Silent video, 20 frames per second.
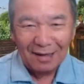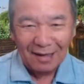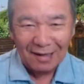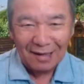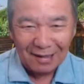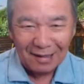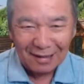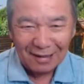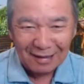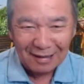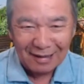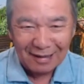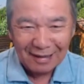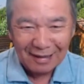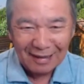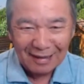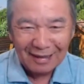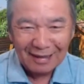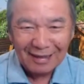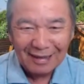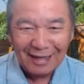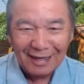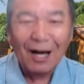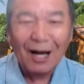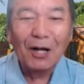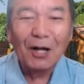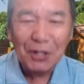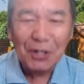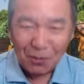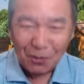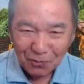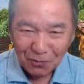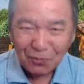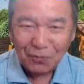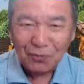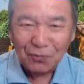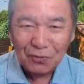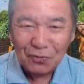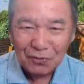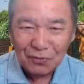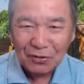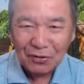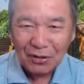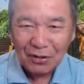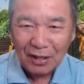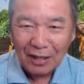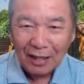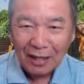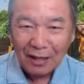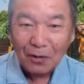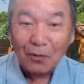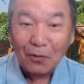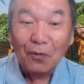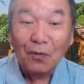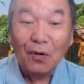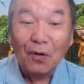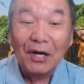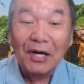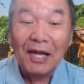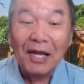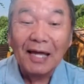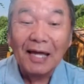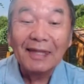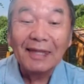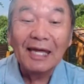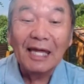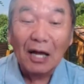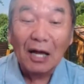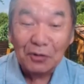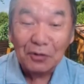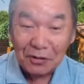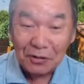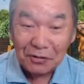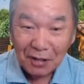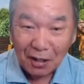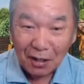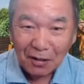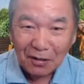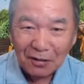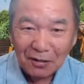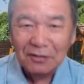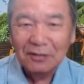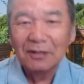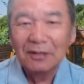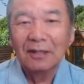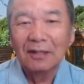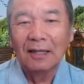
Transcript: à ờ, này họ chậu cũ cú yên thế tê dạ từ từ